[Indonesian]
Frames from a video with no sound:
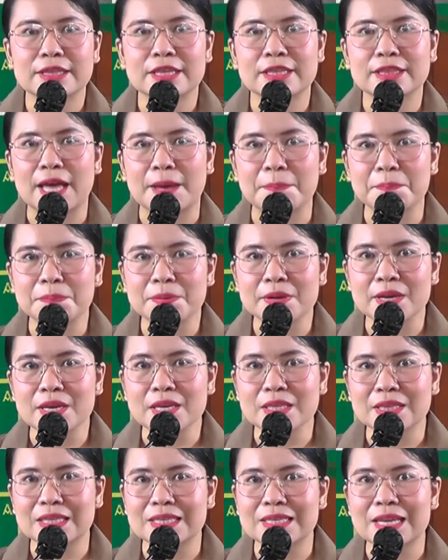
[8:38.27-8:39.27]

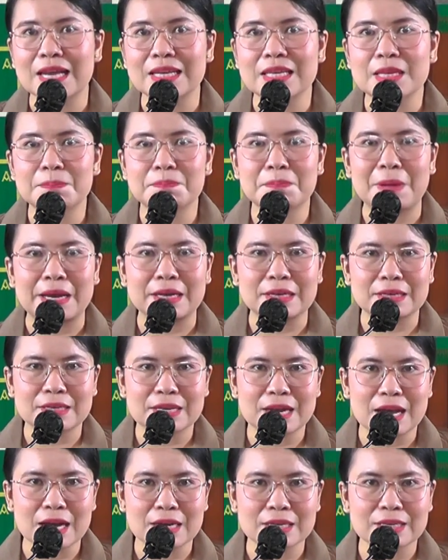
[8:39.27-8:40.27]
tetapi tidak
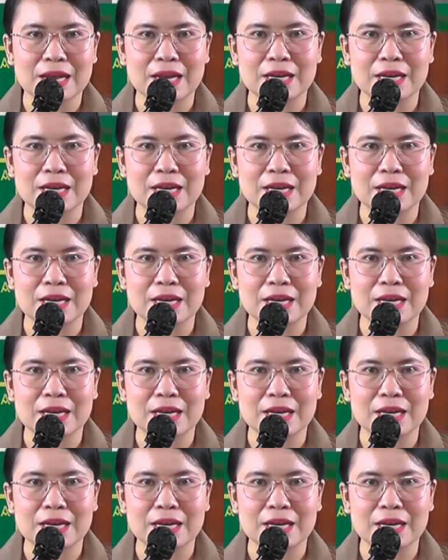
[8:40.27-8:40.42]
dipandang